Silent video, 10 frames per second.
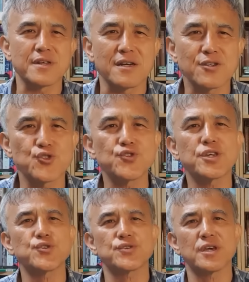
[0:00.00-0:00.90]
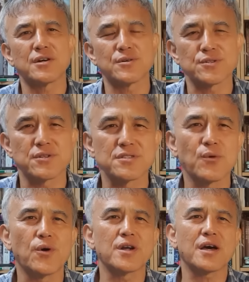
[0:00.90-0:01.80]
그러니까 쉽게 쉽게 한 거죠. 근데
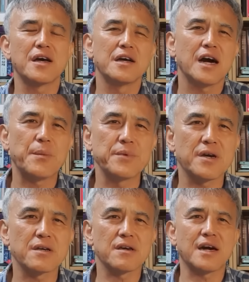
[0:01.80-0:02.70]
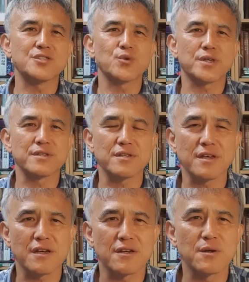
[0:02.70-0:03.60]
워낙 한미 관계가 안
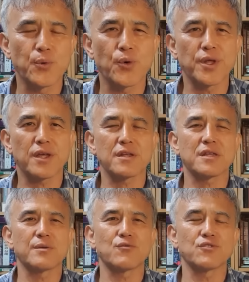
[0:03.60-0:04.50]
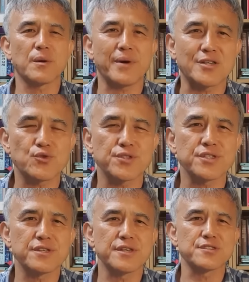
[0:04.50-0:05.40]
좋았는데 그걸 복원했기 때문에 우리가 박수를
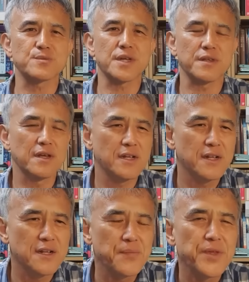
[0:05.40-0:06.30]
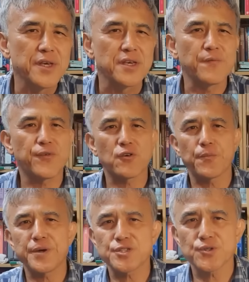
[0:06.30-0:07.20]
치긴 했지만 이
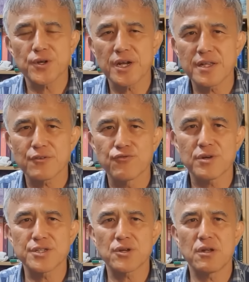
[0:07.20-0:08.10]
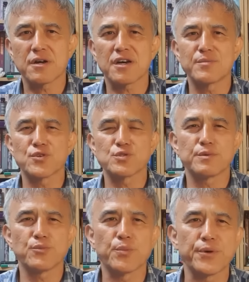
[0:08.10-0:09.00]
프로페셔널한 국가 전략가의
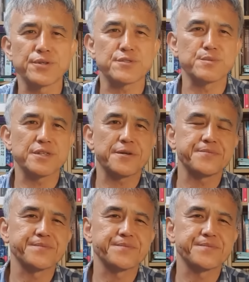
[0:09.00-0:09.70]
모습은 못 보였습니다.